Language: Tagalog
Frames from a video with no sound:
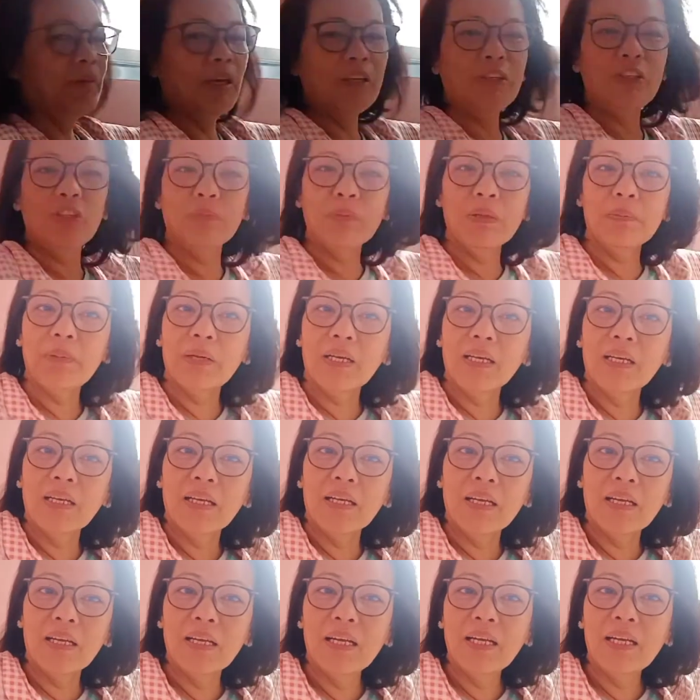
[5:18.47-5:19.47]
Medyo may
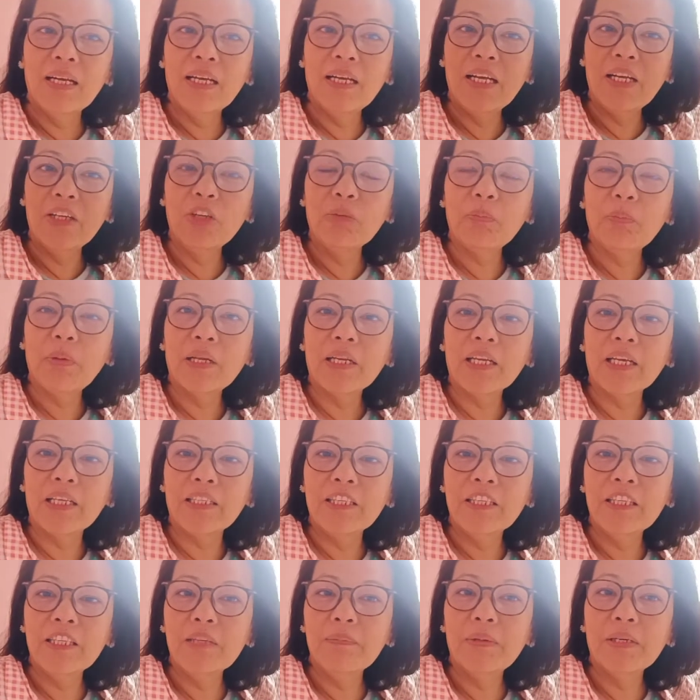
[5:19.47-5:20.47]
pagka, ano pa
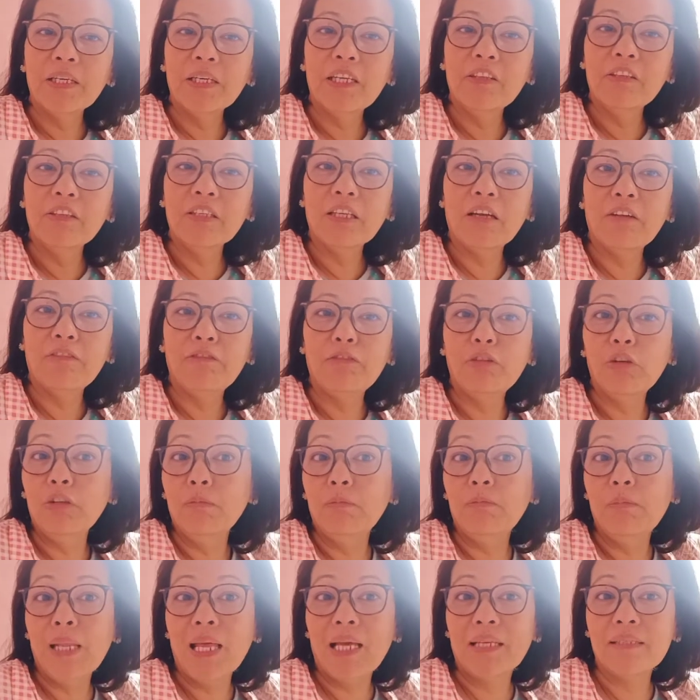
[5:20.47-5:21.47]
rin, hindi pa ganun ka
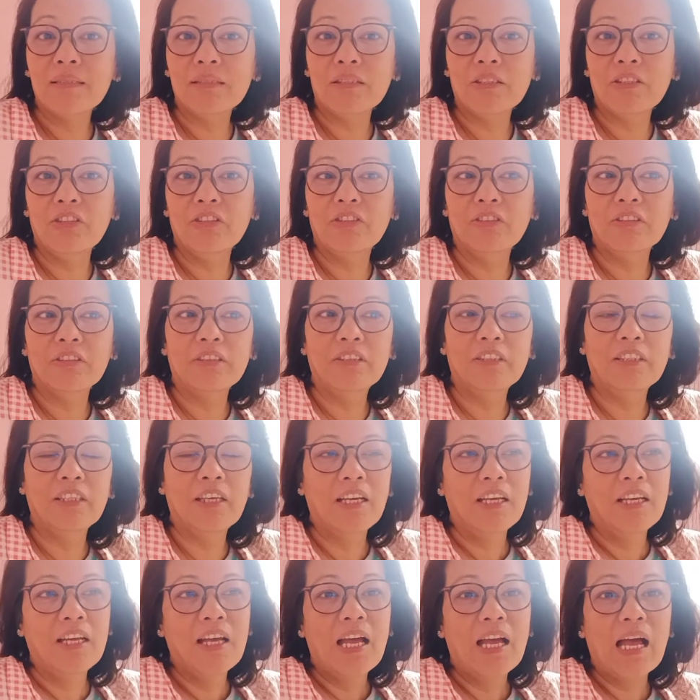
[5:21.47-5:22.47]
full blast yung
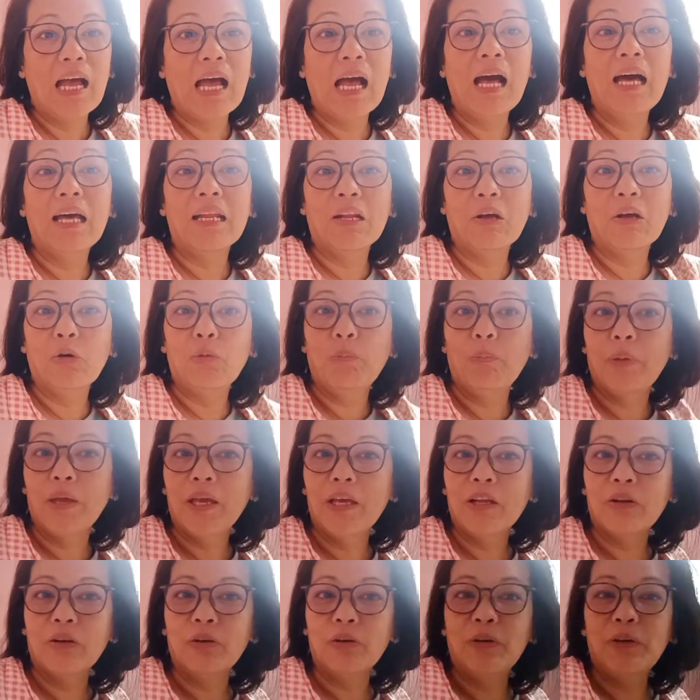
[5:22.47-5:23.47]
araw,
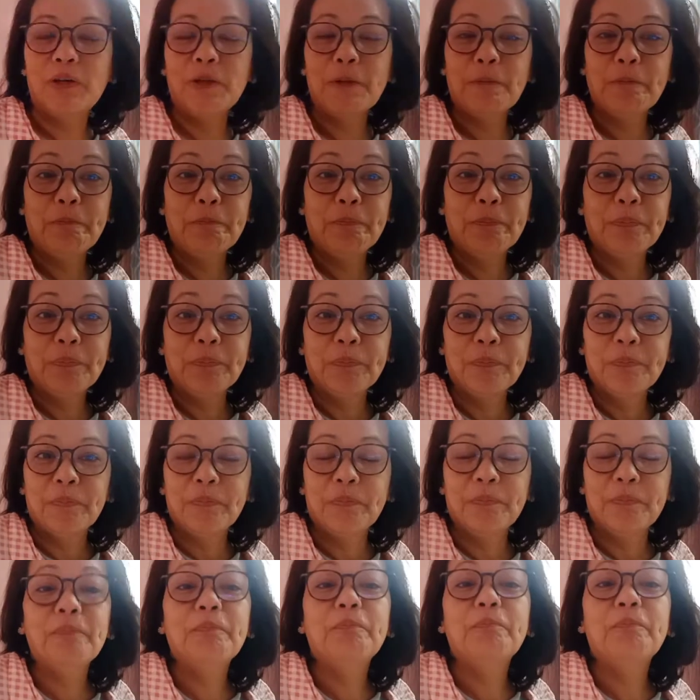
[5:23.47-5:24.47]
pero
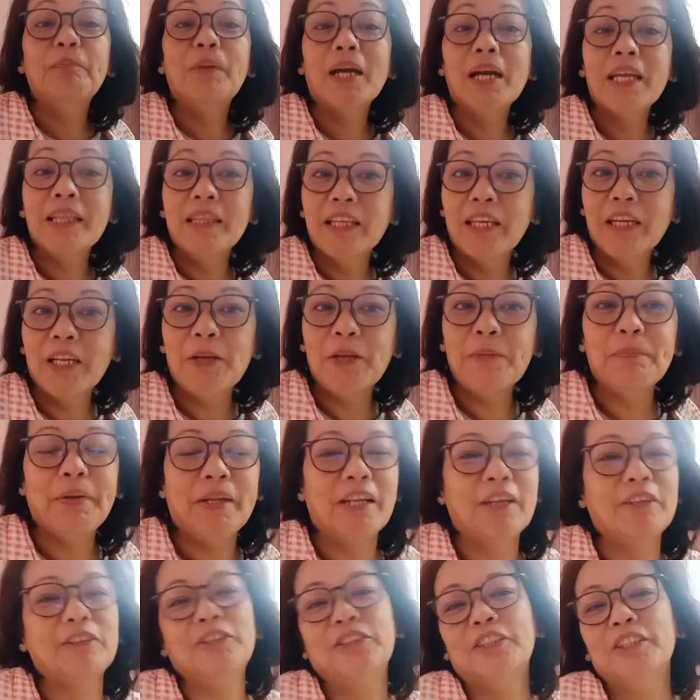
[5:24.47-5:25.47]
maganda na
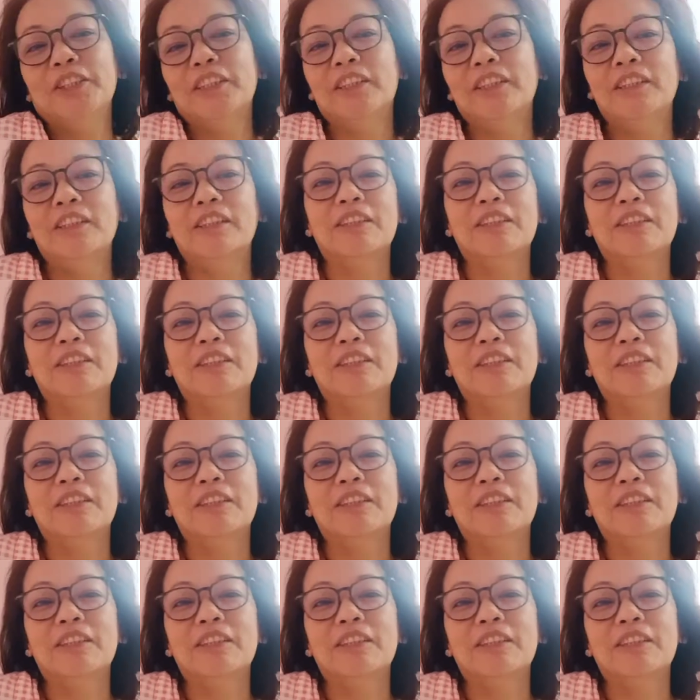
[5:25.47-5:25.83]
yung panahon.